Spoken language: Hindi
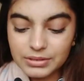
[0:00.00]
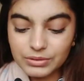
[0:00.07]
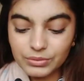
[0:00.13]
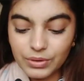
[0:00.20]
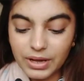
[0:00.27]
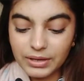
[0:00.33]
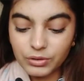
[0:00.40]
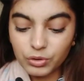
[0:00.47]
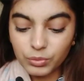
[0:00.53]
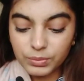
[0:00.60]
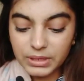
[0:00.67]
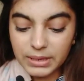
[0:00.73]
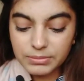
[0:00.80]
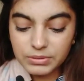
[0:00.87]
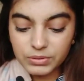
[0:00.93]
तो आई होप
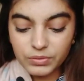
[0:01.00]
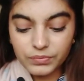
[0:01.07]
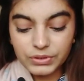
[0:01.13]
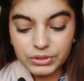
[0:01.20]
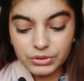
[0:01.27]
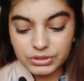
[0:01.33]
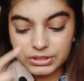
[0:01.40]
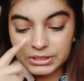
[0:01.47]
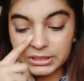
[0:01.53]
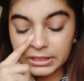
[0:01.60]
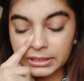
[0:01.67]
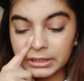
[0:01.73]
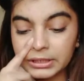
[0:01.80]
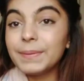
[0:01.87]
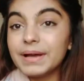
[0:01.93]
कि आप सबको वीडियो अच्छी
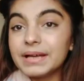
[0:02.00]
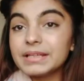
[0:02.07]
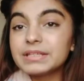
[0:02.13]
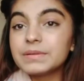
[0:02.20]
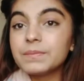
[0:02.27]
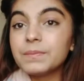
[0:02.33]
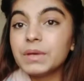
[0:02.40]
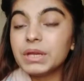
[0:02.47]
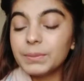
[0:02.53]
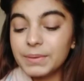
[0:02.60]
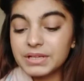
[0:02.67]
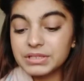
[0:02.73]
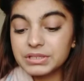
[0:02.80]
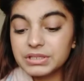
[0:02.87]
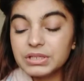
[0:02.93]
लगे पास मेरे
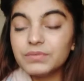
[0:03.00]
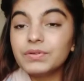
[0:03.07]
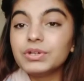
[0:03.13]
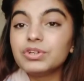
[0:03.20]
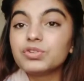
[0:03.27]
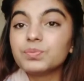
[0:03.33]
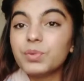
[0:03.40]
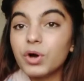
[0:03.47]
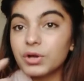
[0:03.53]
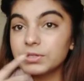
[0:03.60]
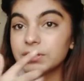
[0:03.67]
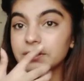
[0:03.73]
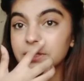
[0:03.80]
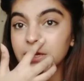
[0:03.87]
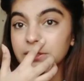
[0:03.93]
पास इनकी वीडियोस बहुत
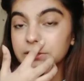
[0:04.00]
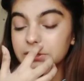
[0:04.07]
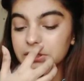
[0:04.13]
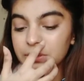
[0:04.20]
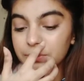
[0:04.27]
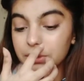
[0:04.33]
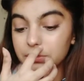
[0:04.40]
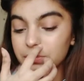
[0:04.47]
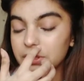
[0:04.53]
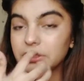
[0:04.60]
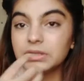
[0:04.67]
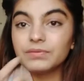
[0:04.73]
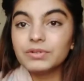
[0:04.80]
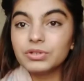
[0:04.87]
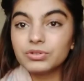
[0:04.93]
ज़्यादा आती हैं बट मैं
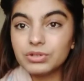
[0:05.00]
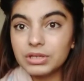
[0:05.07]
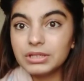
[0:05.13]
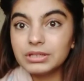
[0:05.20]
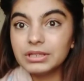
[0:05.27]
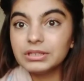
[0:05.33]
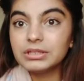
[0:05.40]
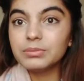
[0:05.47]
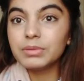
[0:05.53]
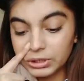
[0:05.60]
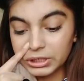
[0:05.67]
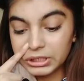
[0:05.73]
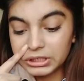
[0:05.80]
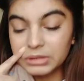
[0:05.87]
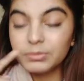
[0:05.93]
इनकी वीडियोस नहीं देखती
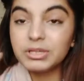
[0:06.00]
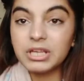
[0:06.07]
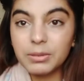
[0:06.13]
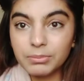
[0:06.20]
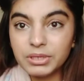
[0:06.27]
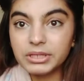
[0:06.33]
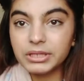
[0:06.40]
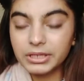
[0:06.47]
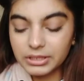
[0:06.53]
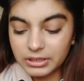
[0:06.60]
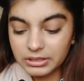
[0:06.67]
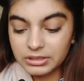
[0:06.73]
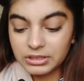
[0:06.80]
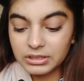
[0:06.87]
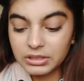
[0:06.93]
देखी थी मेरी अम्मी देख
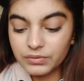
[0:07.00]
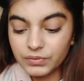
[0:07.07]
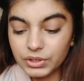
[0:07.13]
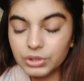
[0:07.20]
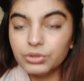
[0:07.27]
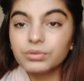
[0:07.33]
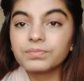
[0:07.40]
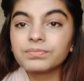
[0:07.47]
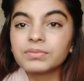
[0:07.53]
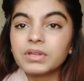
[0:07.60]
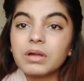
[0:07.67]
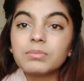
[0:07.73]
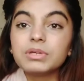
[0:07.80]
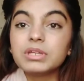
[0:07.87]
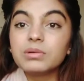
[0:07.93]
रही थी इनकी वीडियो
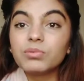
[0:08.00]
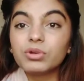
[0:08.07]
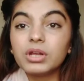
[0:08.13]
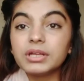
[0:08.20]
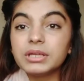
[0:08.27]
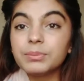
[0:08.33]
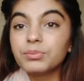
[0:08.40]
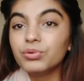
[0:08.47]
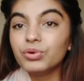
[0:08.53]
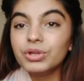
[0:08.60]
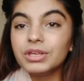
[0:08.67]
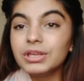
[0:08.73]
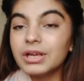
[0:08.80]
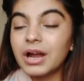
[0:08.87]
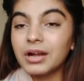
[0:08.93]
अम्मी ने बोला ये
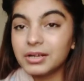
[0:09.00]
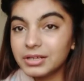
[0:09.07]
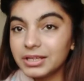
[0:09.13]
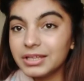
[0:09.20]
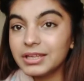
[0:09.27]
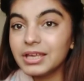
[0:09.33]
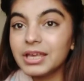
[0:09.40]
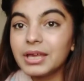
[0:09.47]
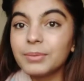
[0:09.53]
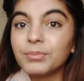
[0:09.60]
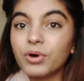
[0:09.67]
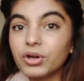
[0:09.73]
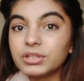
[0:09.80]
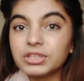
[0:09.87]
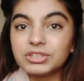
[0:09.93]
पूरी आंटी है
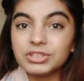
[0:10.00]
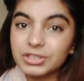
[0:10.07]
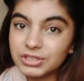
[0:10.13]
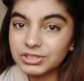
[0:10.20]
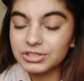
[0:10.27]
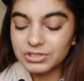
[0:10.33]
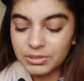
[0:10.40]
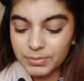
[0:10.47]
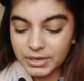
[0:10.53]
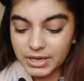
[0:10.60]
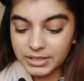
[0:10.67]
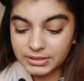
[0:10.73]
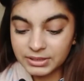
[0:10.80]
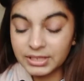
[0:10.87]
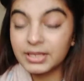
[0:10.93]
बहुत अच्छी अच्छी चीज़ें
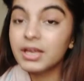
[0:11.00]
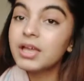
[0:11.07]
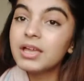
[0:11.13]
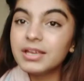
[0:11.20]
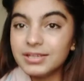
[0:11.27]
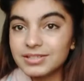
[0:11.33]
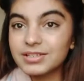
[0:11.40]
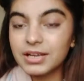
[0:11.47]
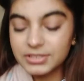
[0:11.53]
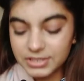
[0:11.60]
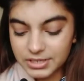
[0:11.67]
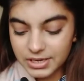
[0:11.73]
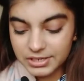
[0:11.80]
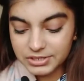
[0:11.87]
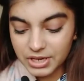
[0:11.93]
बनाती है इसका
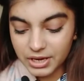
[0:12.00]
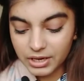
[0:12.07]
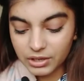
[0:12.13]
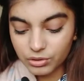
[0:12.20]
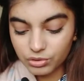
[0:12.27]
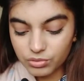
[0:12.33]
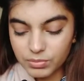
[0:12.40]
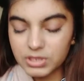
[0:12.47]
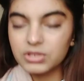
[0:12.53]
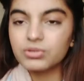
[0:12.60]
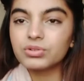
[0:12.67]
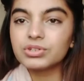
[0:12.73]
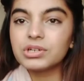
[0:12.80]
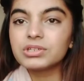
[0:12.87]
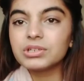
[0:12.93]
चैनल चेक करो तो मैंने
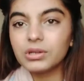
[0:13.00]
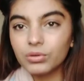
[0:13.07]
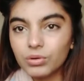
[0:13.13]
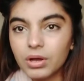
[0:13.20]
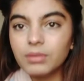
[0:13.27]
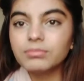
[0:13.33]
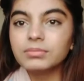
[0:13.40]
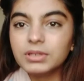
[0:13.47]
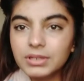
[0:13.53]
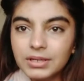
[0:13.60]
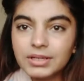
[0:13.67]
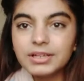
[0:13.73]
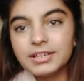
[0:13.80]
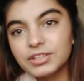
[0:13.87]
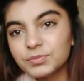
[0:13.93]
सोचा चलो हम
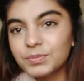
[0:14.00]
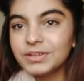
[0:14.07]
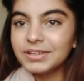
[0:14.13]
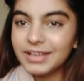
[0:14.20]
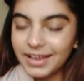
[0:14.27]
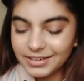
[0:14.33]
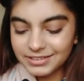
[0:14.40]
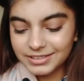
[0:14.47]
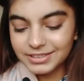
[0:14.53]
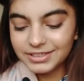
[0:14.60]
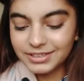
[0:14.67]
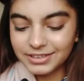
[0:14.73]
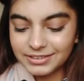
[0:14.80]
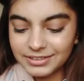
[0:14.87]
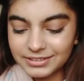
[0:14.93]
इस पर रिएक्शन ही
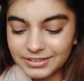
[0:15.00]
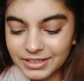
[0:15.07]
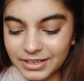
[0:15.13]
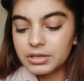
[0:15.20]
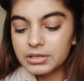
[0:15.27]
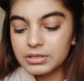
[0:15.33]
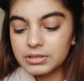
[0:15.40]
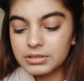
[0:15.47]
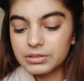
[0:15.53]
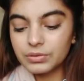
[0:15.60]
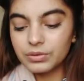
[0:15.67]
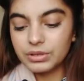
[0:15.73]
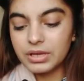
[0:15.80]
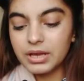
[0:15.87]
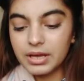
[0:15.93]
कर देते
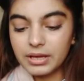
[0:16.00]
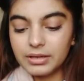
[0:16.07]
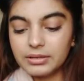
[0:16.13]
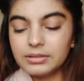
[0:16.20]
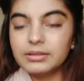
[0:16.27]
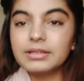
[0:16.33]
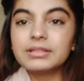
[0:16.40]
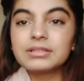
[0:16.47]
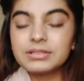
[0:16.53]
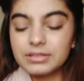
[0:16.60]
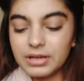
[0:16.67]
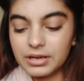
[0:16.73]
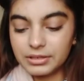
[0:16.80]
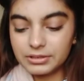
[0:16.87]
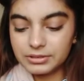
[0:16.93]
सो या लेट्स
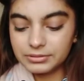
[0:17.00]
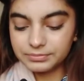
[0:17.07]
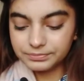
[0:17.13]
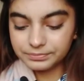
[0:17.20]
स्टार्ट